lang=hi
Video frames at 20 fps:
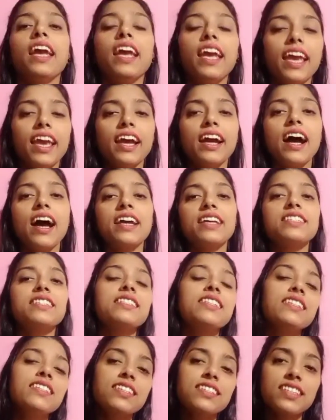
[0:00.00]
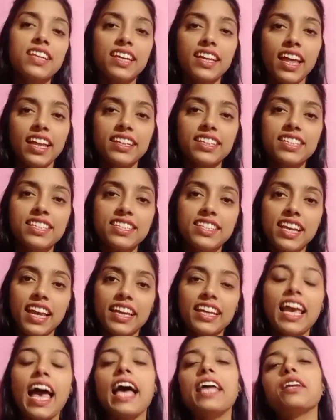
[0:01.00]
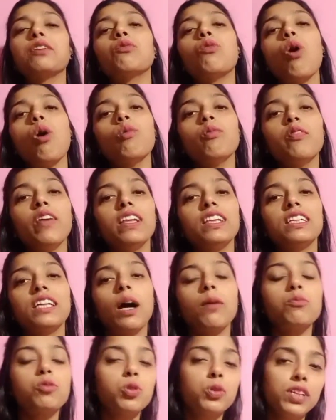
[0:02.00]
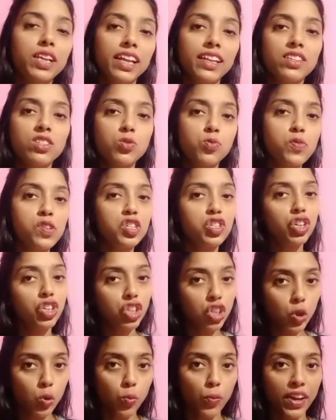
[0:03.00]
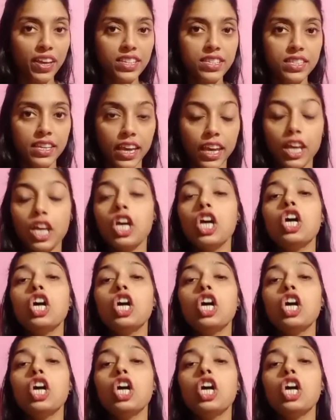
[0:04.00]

Hey guys, this is Kinnari Singh and a warm welcome to Glitz Vision USA.